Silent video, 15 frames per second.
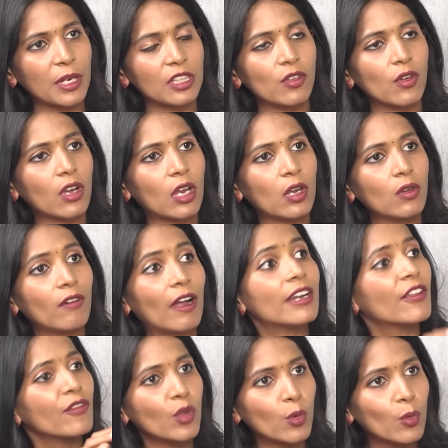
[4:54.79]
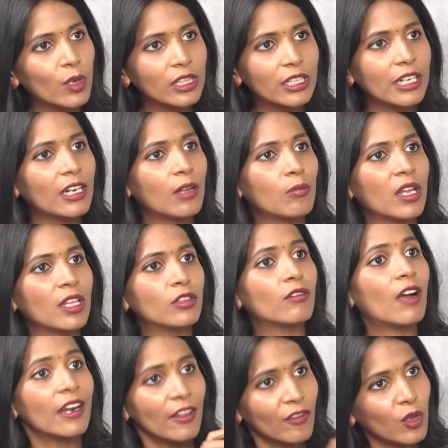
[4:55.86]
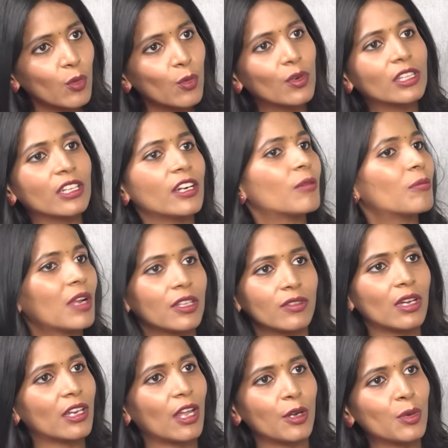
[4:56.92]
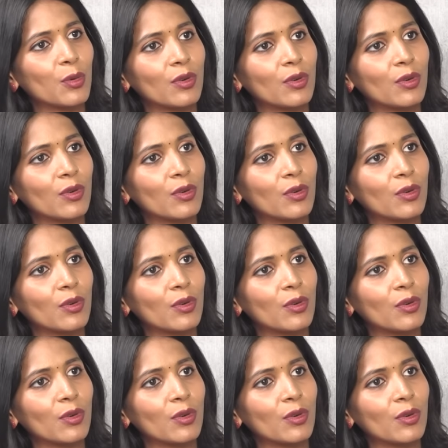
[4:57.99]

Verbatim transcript: ప్రతి ఒక్కరు వాడిని ఎందుకు ఉరి తీయడం లేదు వాడిని ఎందుకు ఉరి తీయడం లేదు అని అంటూ